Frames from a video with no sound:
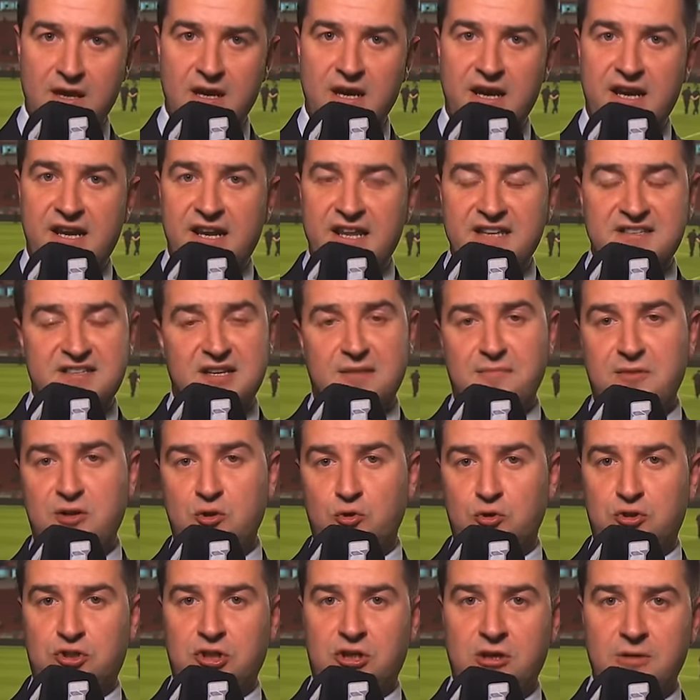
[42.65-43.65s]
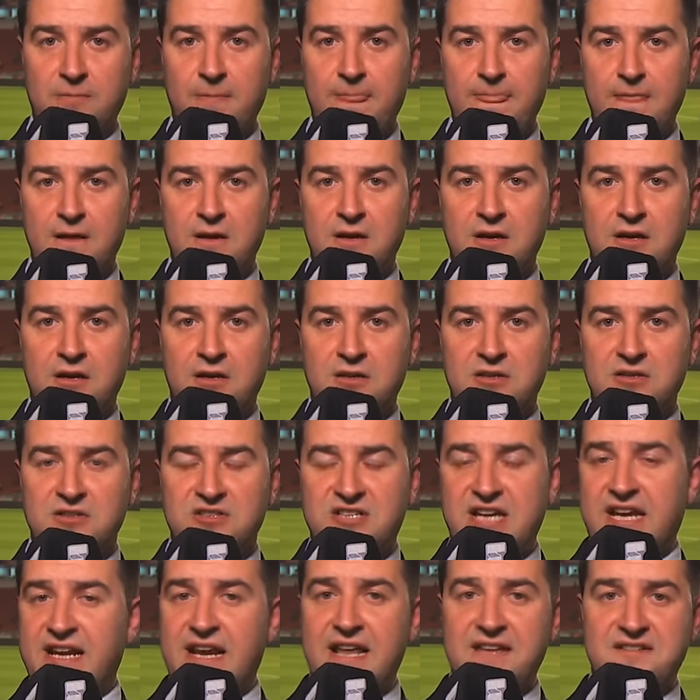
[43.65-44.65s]
En ese minuto
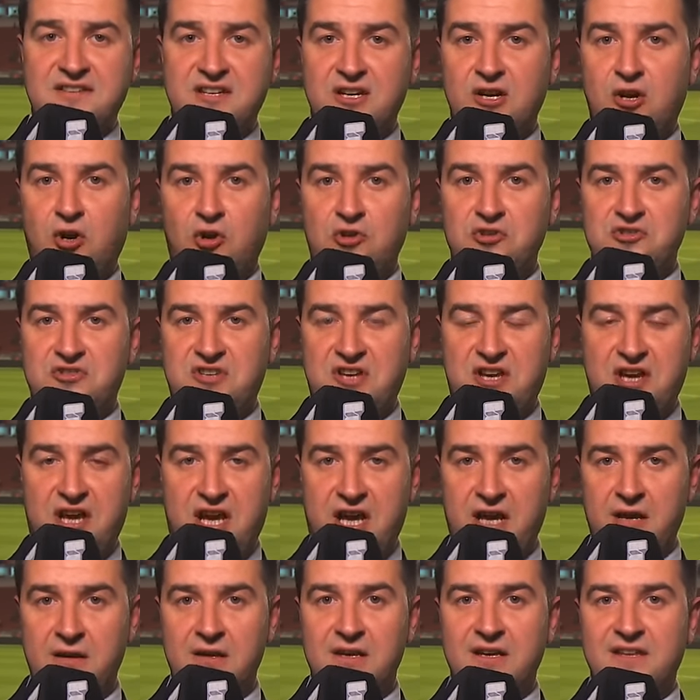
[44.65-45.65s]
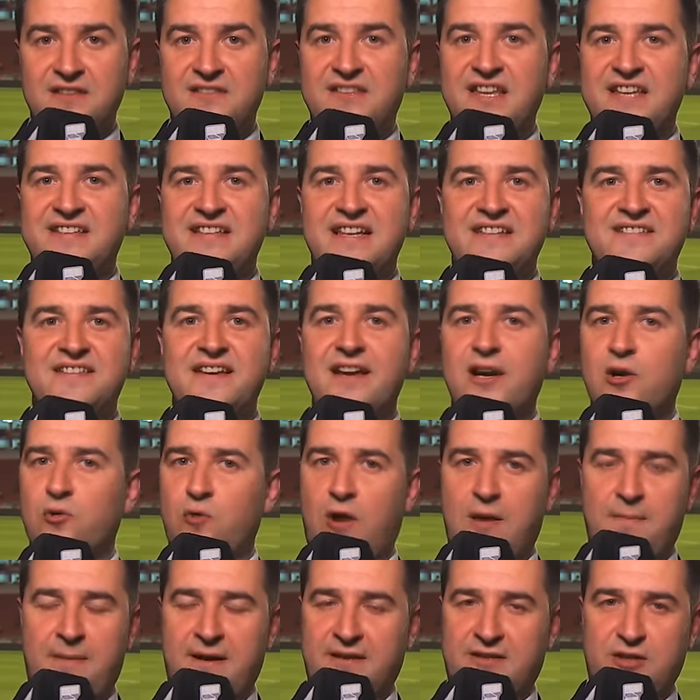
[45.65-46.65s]
ya Racing consigue
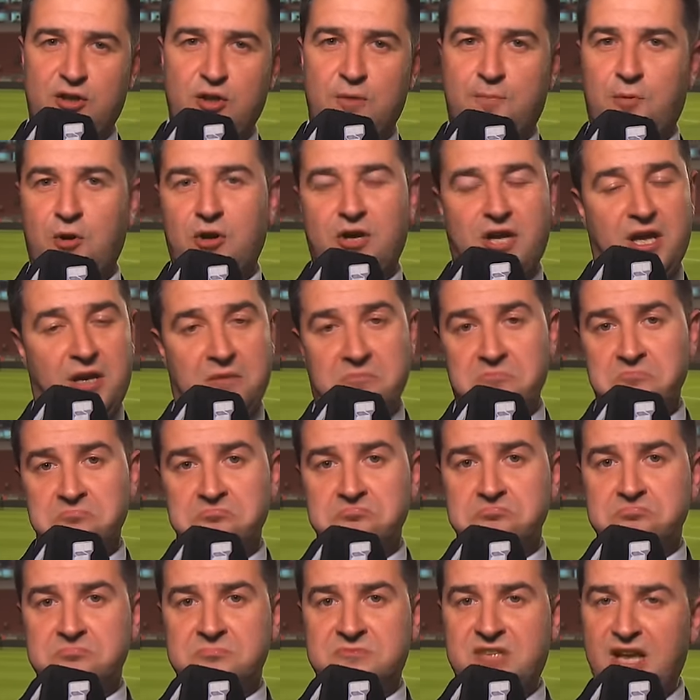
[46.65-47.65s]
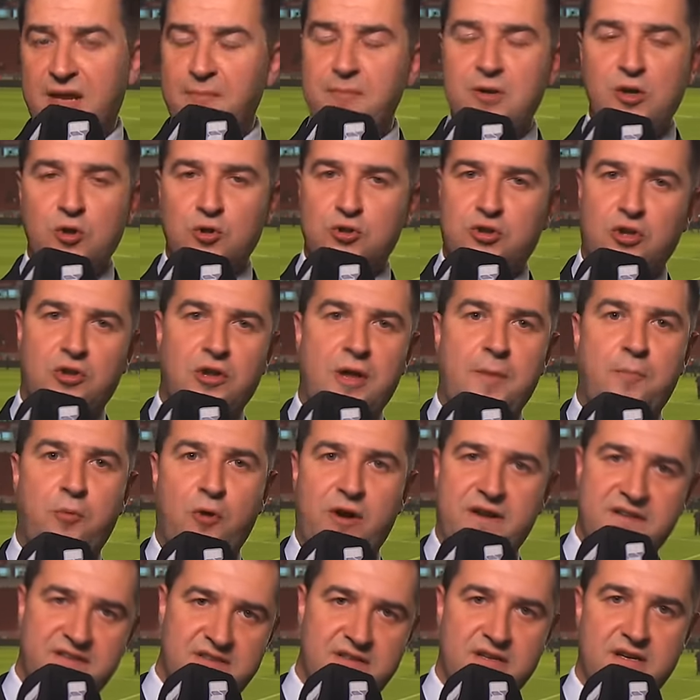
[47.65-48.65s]
deshacerlo al partido porque tres minutos
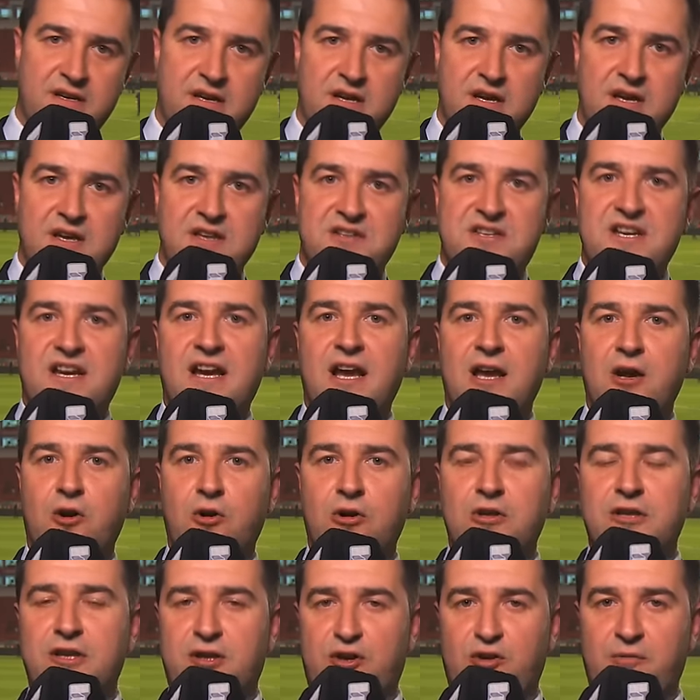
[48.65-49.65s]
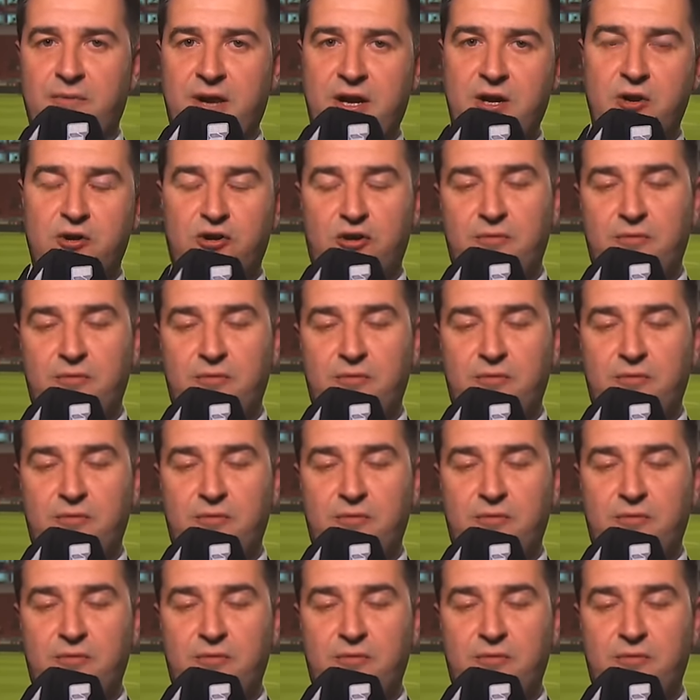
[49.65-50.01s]
después llega el gol de Romero.